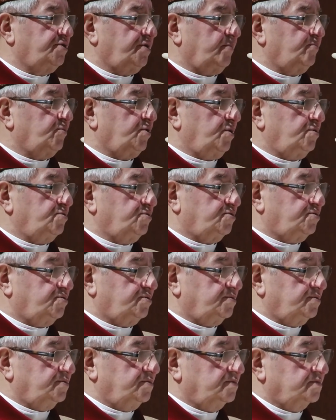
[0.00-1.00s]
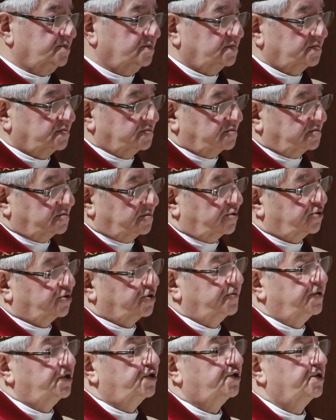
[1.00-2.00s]
tam kościół.
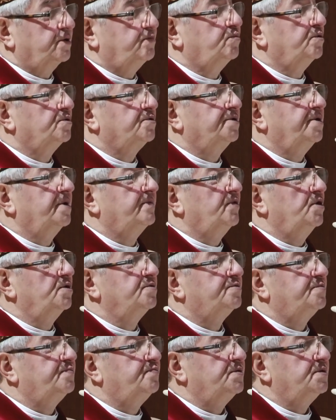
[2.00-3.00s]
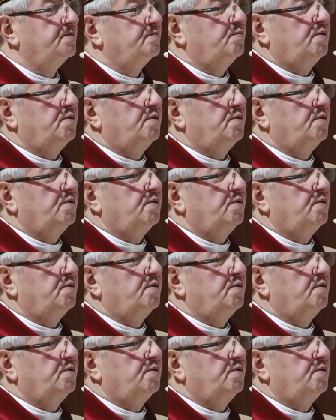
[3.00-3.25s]
Oczywiście Bóg nie wątpi,